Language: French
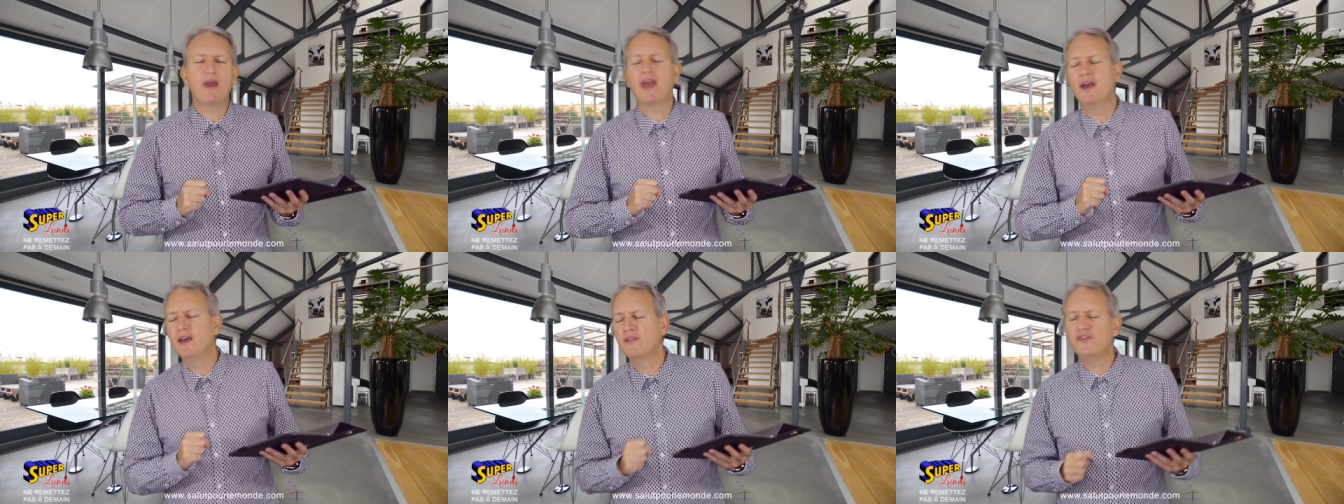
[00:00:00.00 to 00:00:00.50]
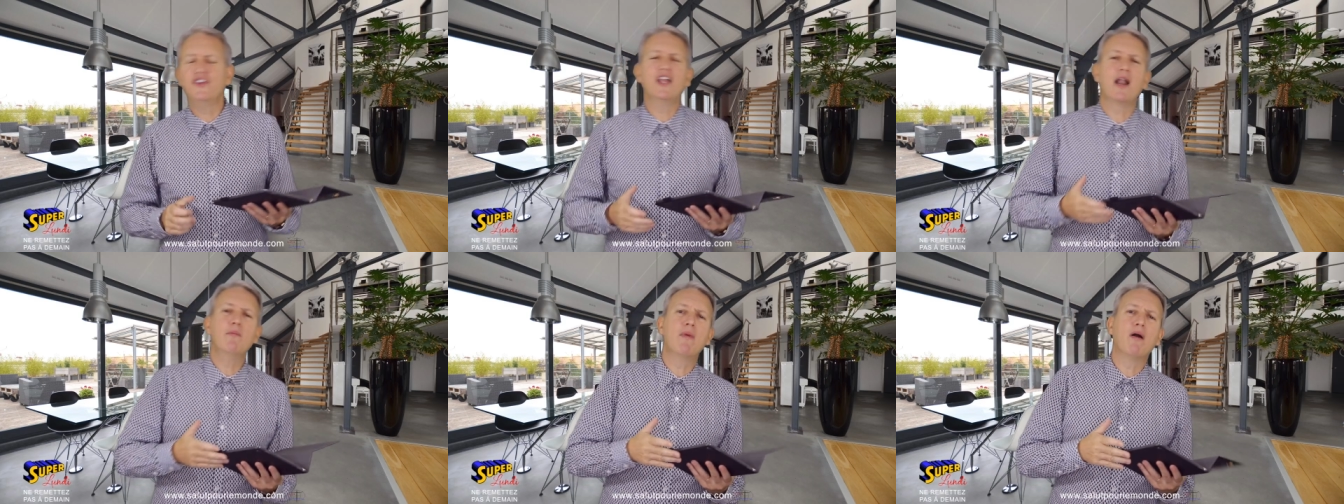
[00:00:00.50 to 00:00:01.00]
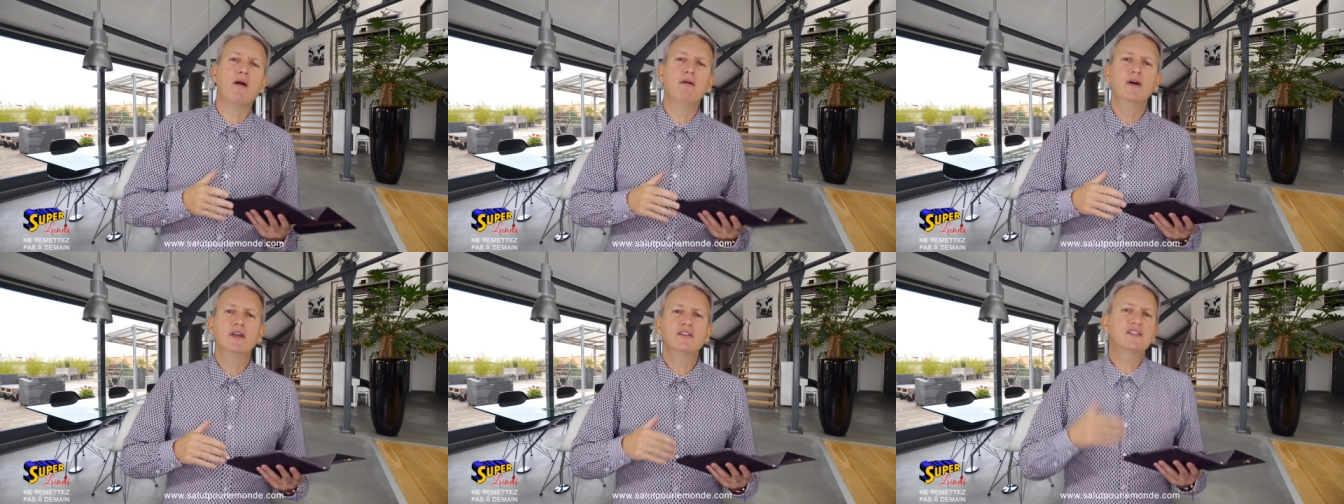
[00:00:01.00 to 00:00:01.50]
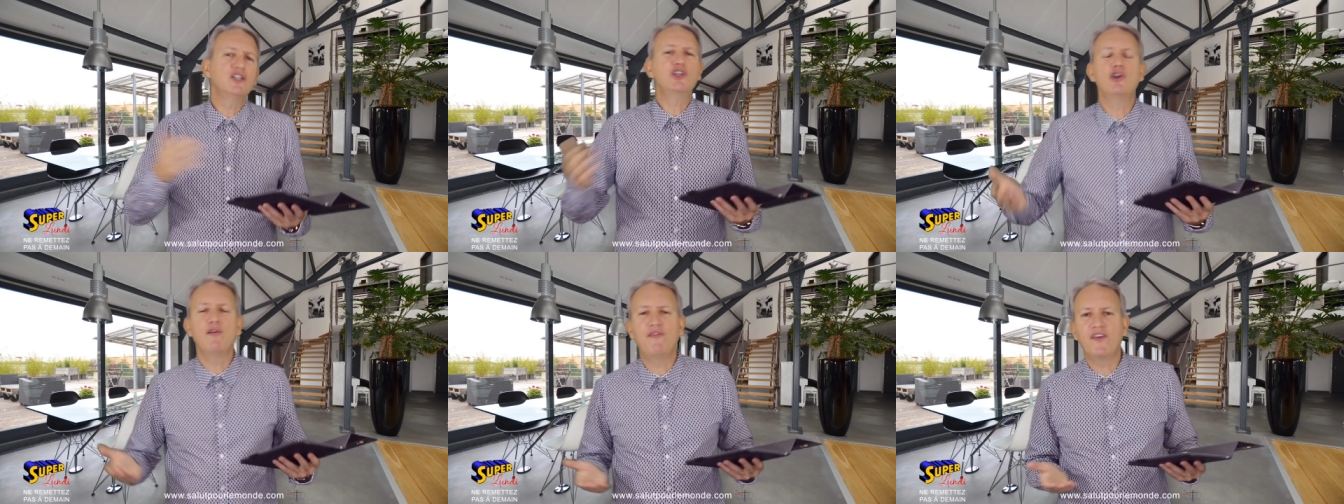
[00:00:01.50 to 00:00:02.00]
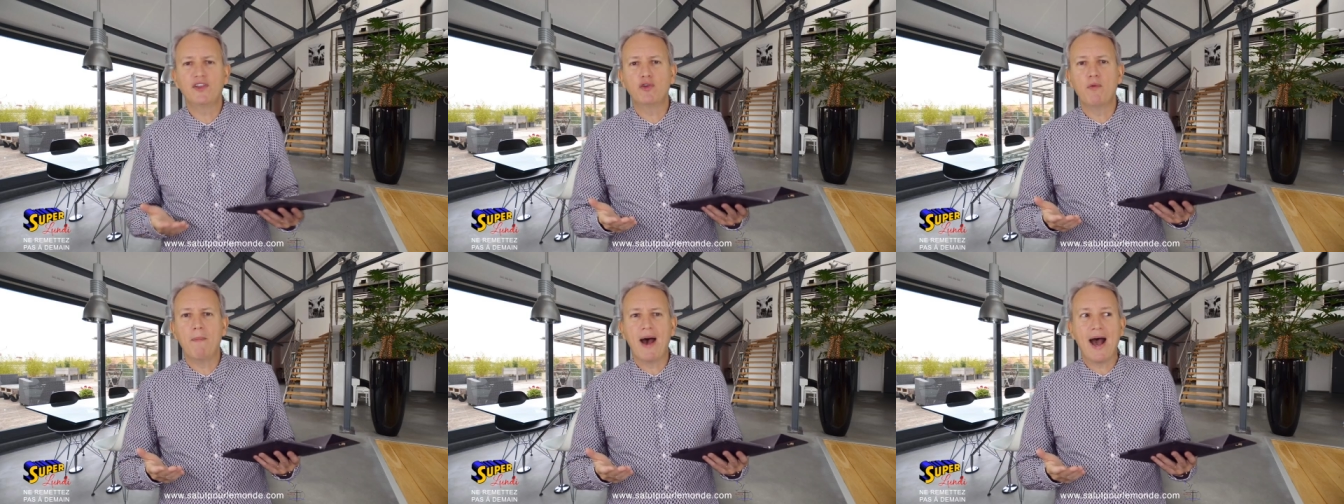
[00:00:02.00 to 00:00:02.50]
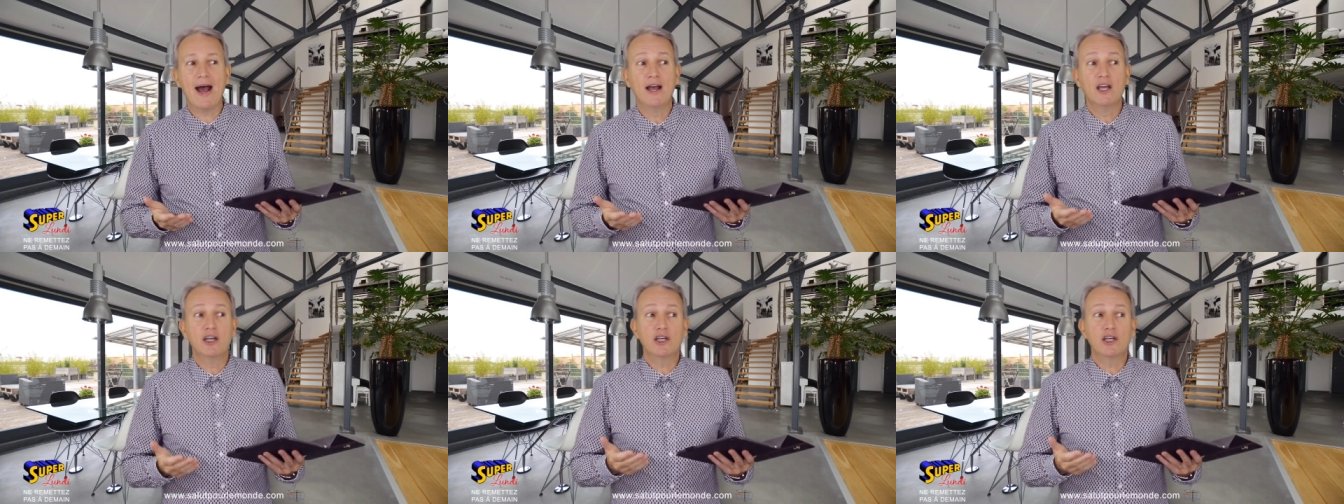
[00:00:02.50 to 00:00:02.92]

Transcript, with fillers: mais finalement, si je le fais demain,